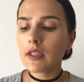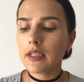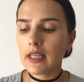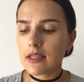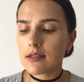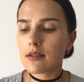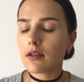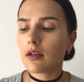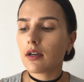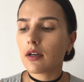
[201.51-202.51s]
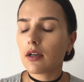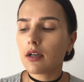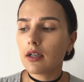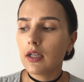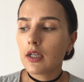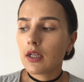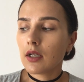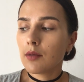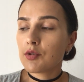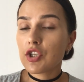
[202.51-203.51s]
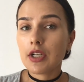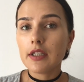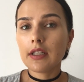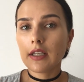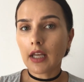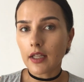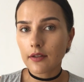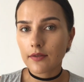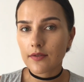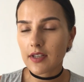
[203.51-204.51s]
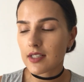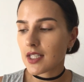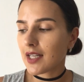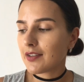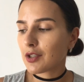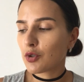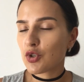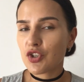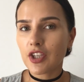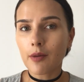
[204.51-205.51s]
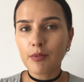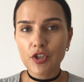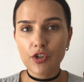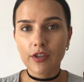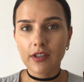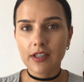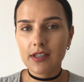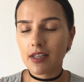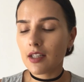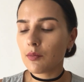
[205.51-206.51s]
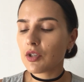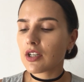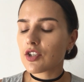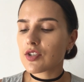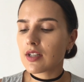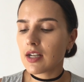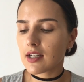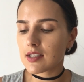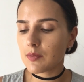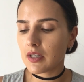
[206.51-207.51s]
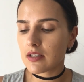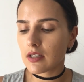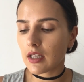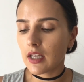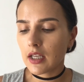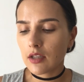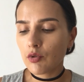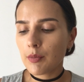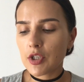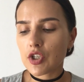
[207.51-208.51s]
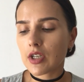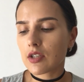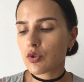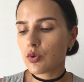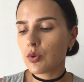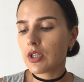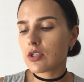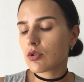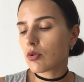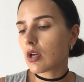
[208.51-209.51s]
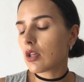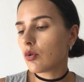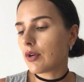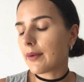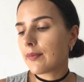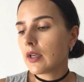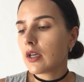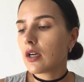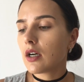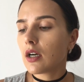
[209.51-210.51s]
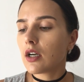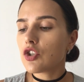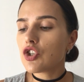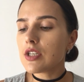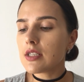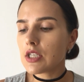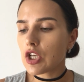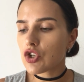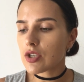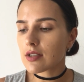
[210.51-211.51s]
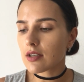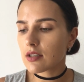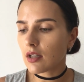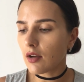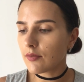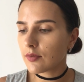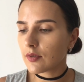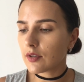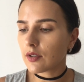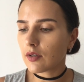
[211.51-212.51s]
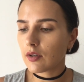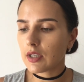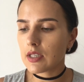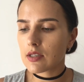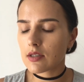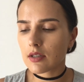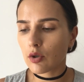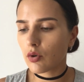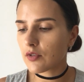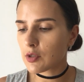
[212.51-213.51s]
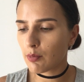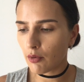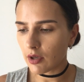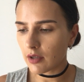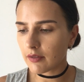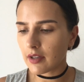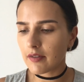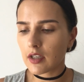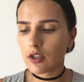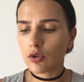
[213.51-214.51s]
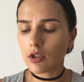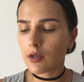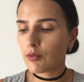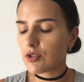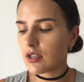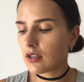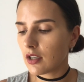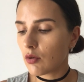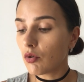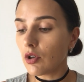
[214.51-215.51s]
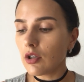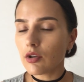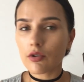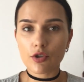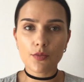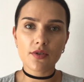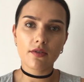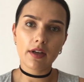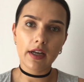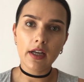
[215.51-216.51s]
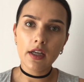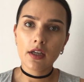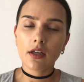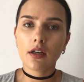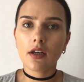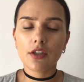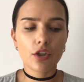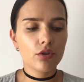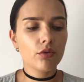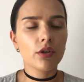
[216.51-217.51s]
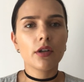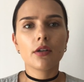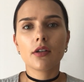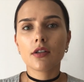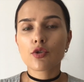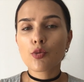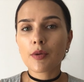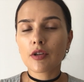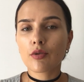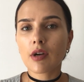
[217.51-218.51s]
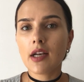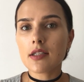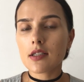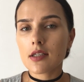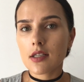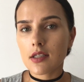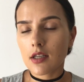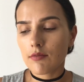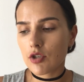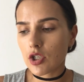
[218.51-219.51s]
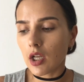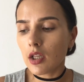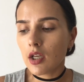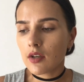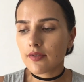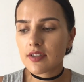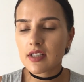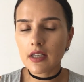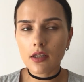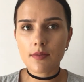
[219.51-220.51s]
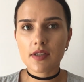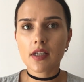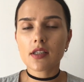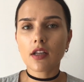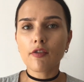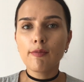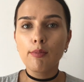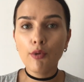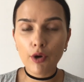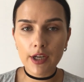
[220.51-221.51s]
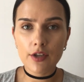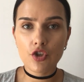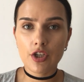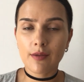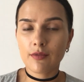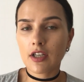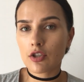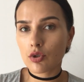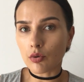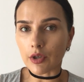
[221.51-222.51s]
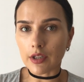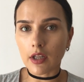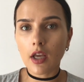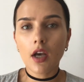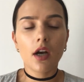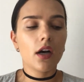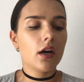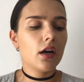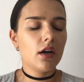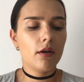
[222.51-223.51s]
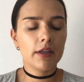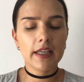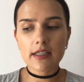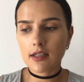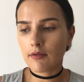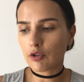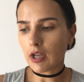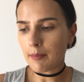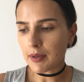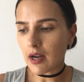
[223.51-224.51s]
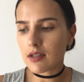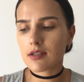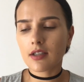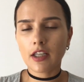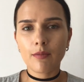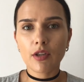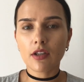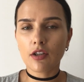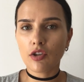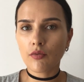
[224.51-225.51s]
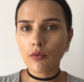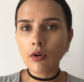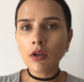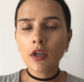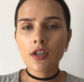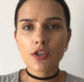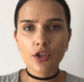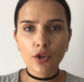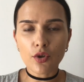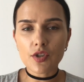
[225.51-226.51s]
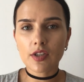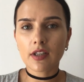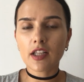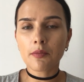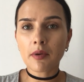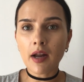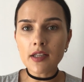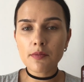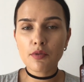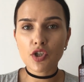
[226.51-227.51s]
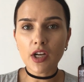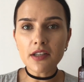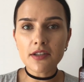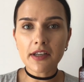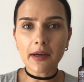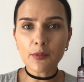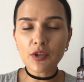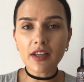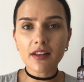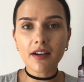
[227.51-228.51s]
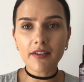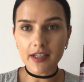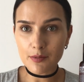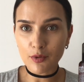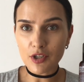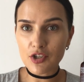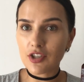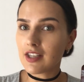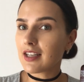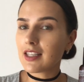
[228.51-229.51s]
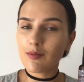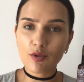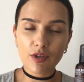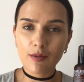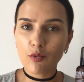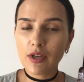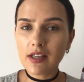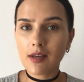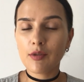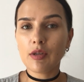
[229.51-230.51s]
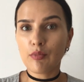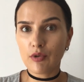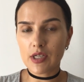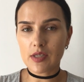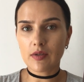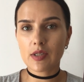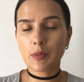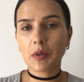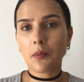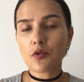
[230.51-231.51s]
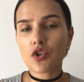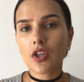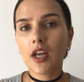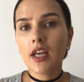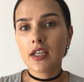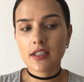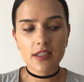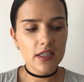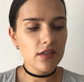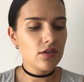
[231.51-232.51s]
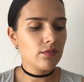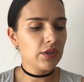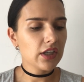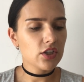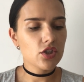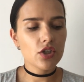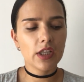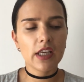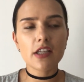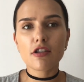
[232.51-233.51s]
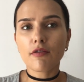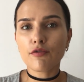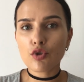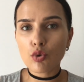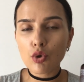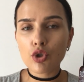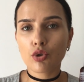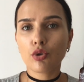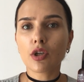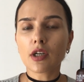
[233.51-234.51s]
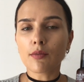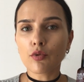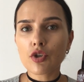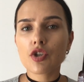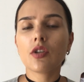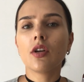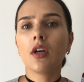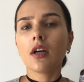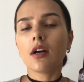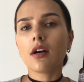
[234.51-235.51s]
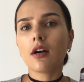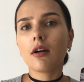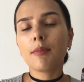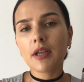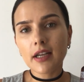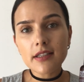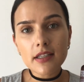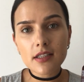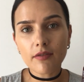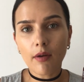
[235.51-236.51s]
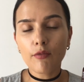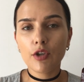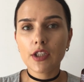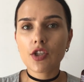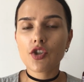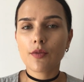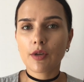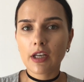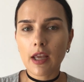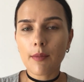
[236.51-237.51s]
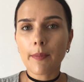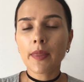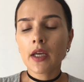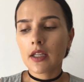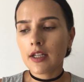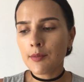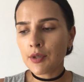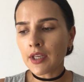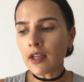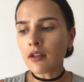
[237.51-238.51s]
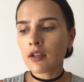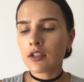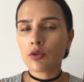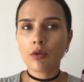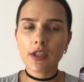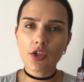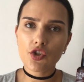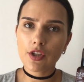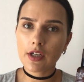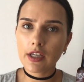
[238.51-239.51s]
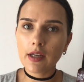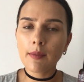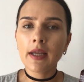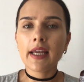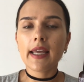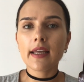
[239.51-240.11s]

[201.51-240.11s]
Есть пчелиный яд в составе, такой очень необычный ингредиент, мне кажется, для косметики. Ну и ближе к концу есть сок алоэ. А, чистейший состав э, из такого спорного, наверное, только бутилингликоль, но, собственно говоря, э, никто э, супернатуральности здесь не обещал. В целом состав более чем достойный. Э, если вот опираться именно на него, серьезно, надо брать, бежать и никому не отдавать больше, и никакими другими улитками не пользоваться, потому что здесь, мне кажется, есть все, что только может э, пригодиться вам в улиточном креме. Для меня этот улиточный крем –